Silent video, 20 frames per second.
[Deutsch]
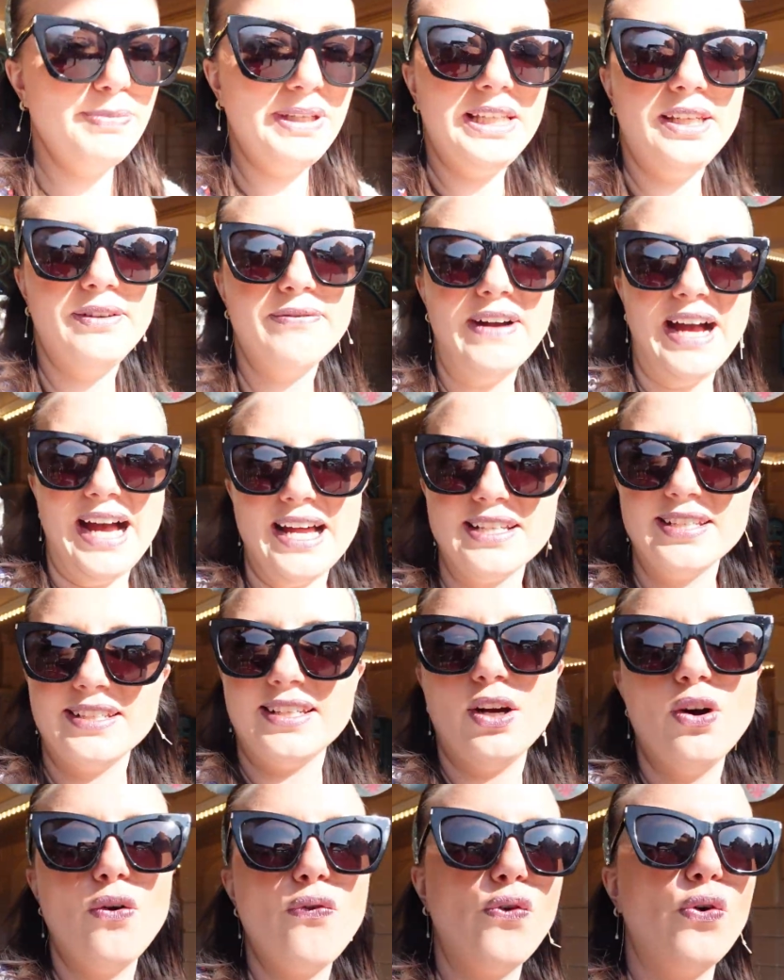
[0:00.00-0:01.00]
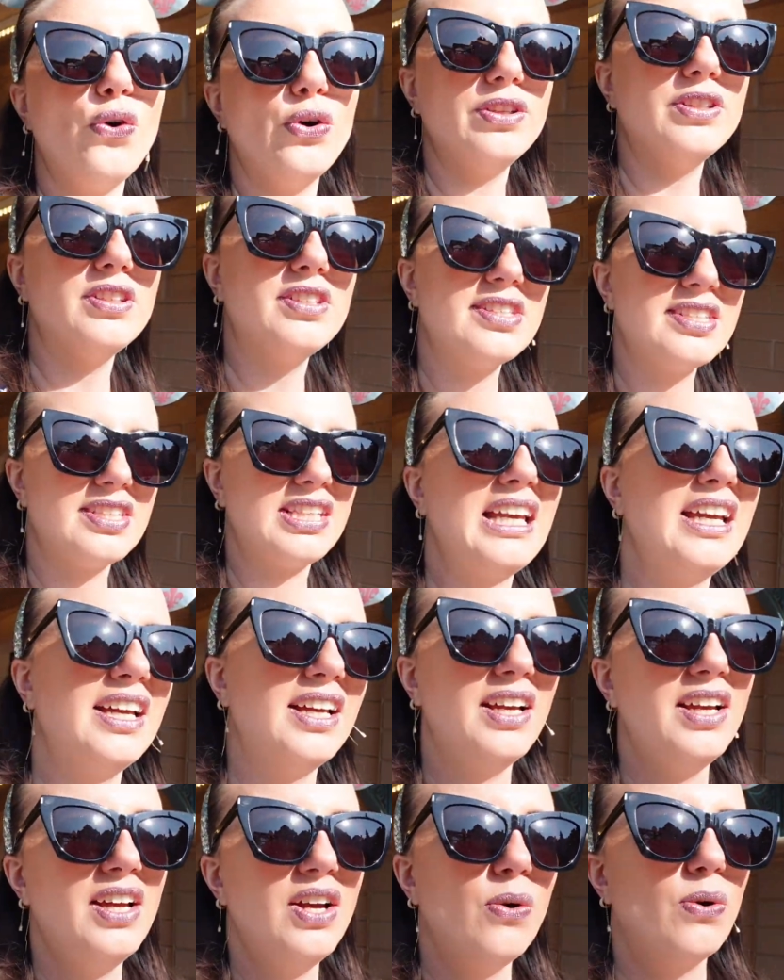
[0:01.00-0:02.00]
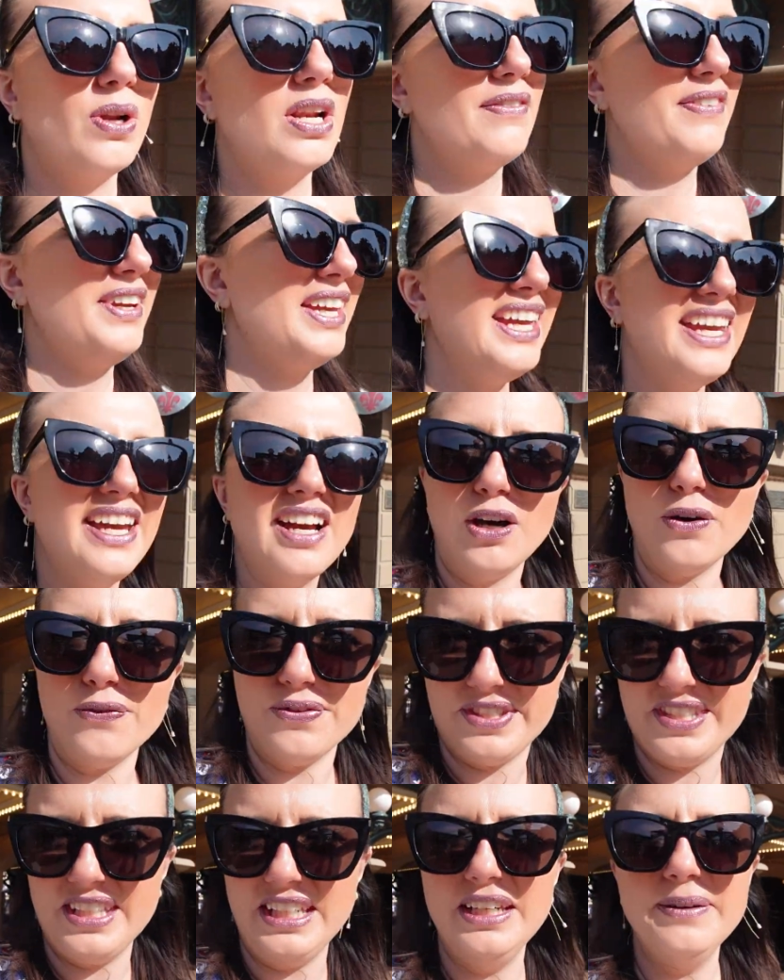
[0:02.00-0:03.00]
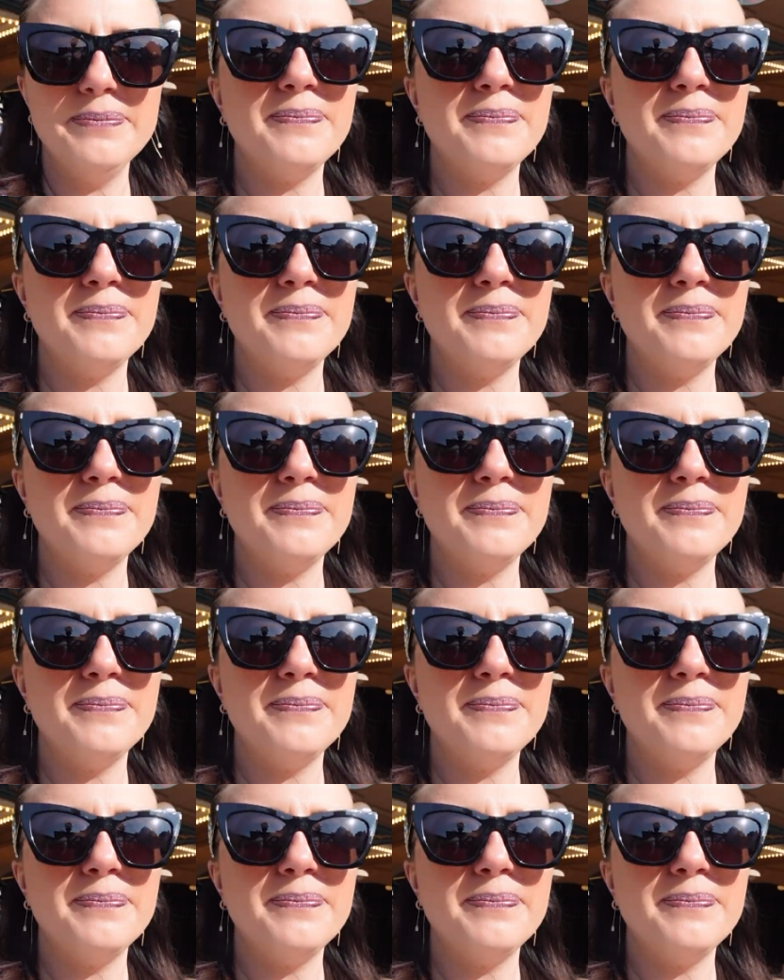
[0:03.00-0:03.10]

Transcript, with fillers: Mini wartet auf uns oder wir eher auf sie.